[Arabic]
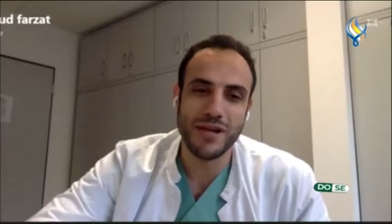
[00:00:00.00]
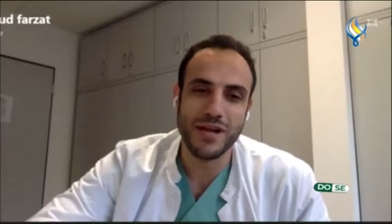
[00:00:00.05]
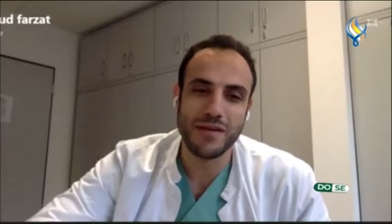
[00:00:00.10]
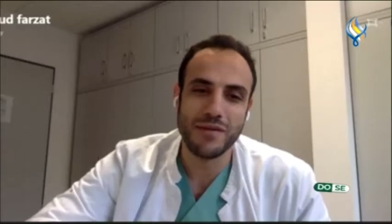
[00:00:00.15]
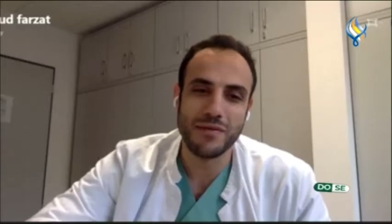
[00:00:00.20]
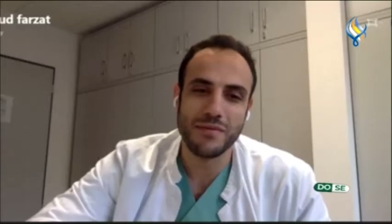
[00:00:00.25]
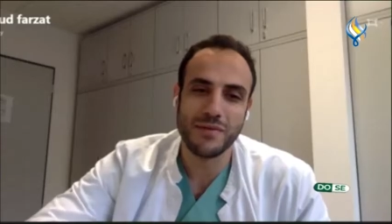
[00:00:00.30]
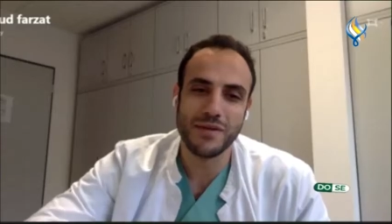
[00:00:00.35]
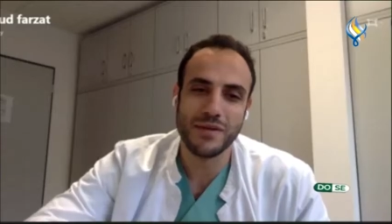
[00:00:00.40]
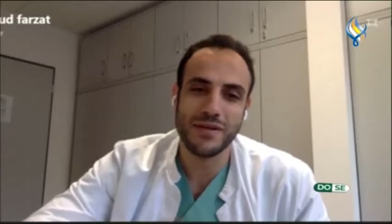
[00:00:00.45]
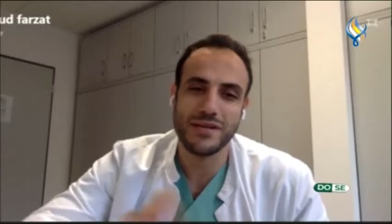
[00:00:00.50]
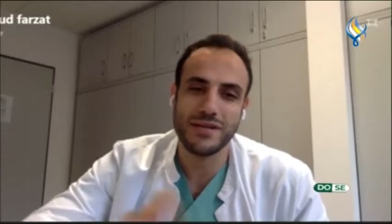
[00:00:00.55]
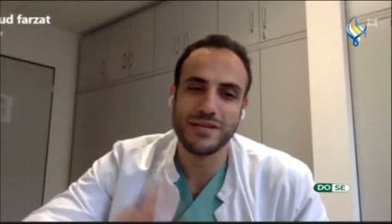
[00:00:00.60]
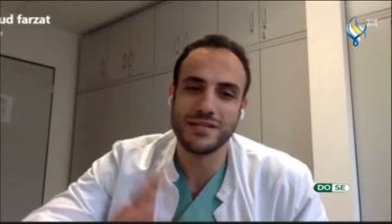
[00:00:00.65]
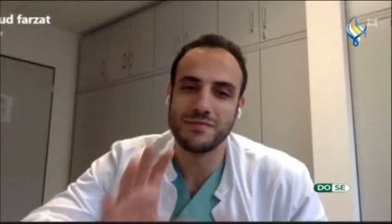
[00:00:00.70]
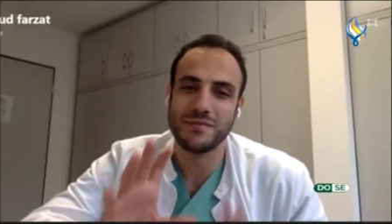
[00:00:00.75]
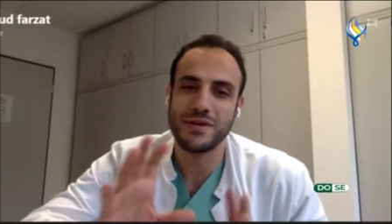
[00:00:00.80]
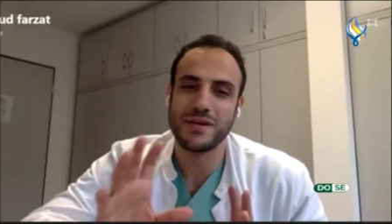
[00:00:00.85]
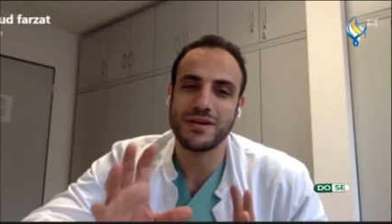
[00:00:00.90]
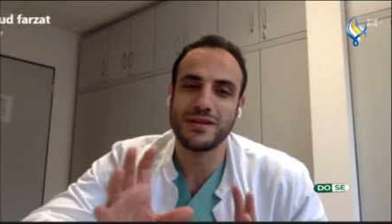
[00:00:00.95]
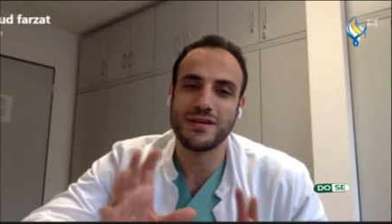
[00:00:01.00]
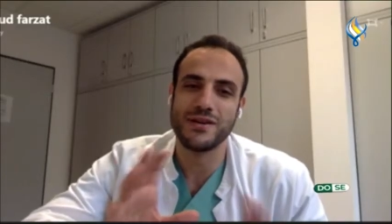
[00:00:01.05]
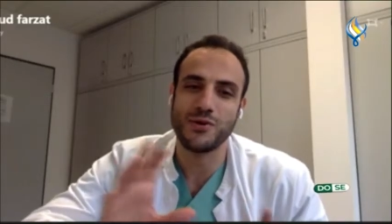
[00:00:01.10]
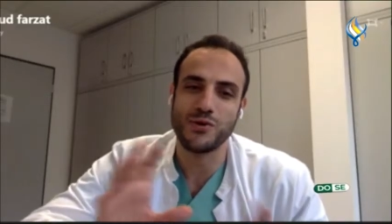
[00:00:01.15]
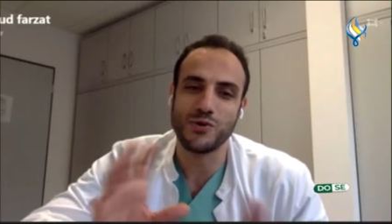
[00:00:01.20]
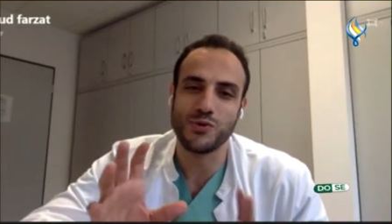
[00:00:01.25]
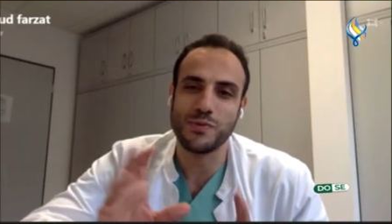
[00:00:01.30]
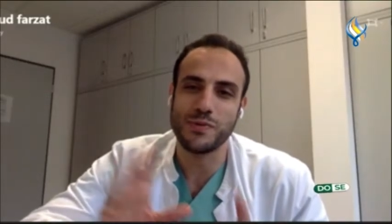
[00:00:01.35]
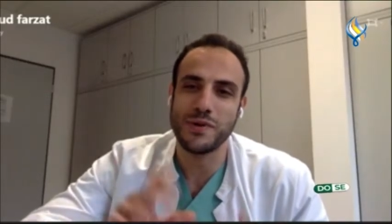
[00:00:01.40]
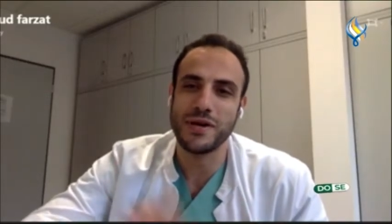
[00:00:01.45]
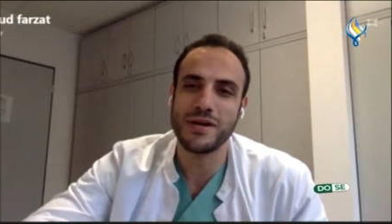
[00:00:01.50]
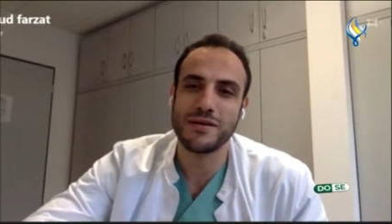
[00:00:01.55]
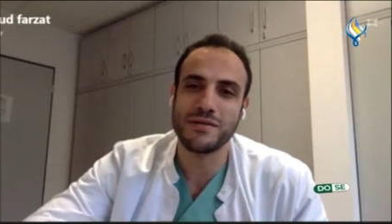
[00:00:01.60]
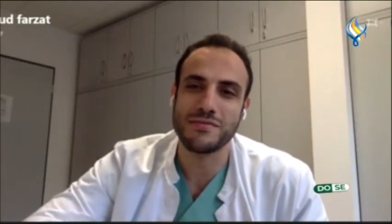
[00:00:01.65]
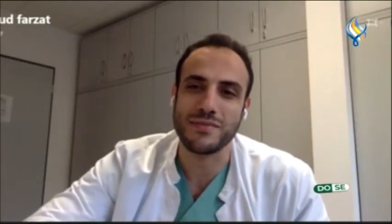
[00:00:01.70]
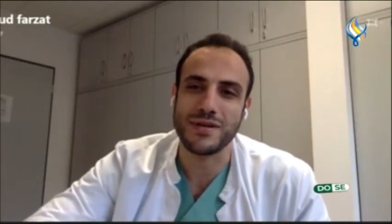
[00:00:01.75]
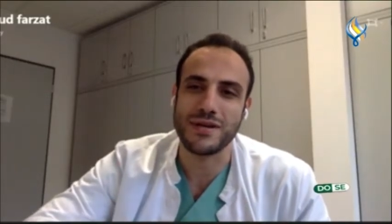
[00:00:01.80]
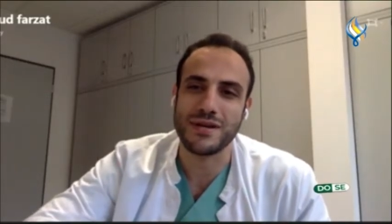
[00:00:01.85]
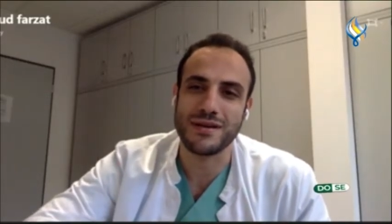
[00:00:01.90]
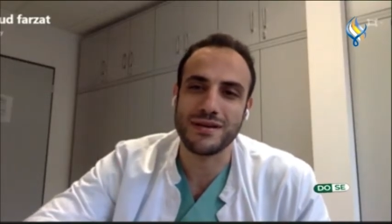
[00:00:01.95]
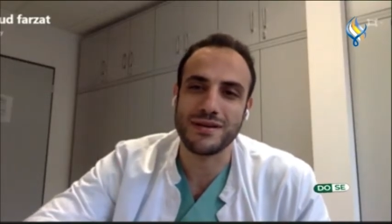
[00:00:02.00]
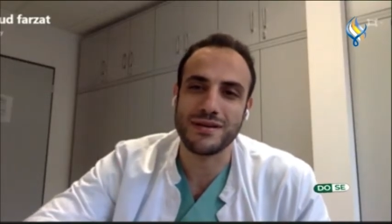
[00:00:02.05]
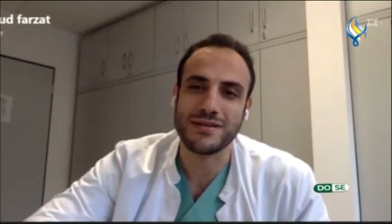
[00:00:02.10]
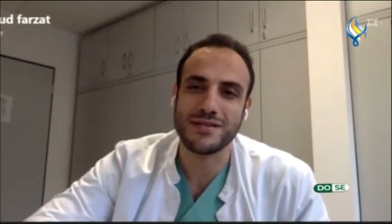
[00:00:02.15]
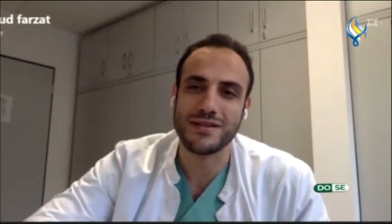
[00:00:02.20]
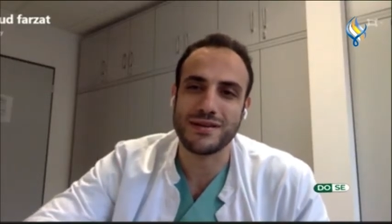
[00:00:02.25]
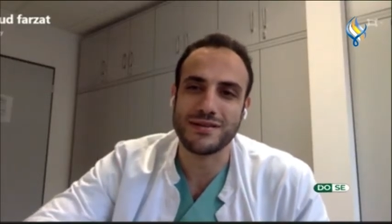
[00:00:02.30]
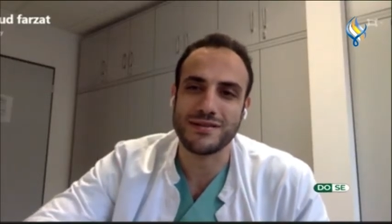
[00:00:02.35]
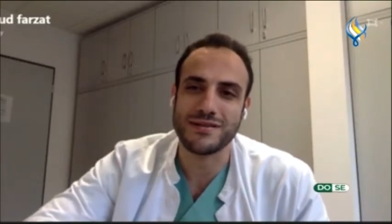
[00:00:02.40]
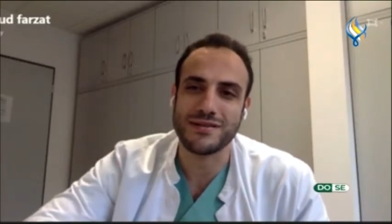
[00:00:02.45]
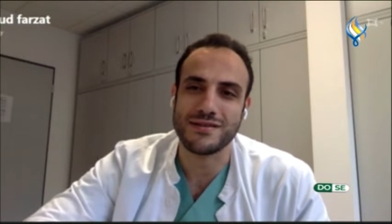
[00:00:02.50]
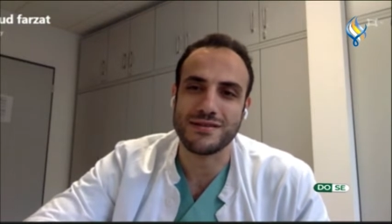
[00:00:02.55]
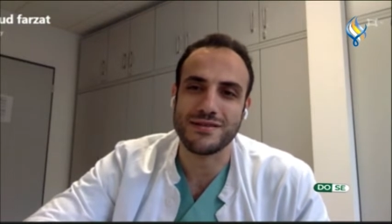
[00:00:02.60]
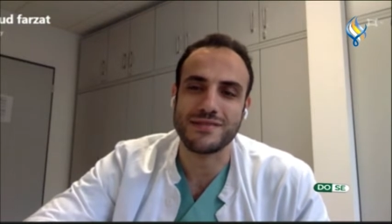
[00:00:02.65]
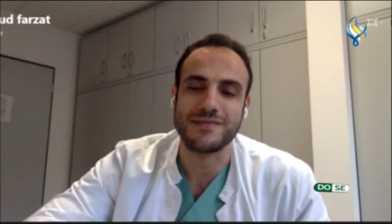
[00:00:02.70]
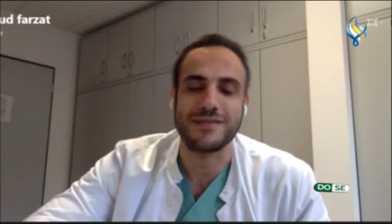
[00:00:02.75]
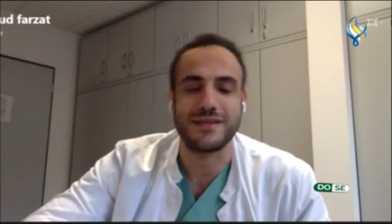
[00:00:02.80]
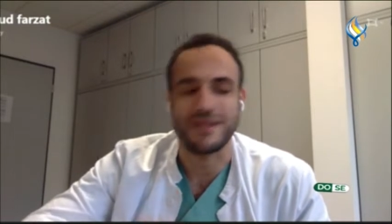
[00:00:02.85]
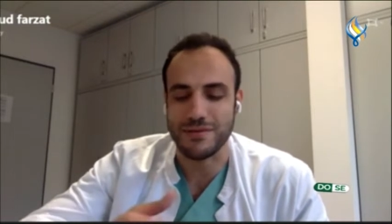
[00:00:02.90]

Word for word: نحن بنميز بين جروبين من السرطان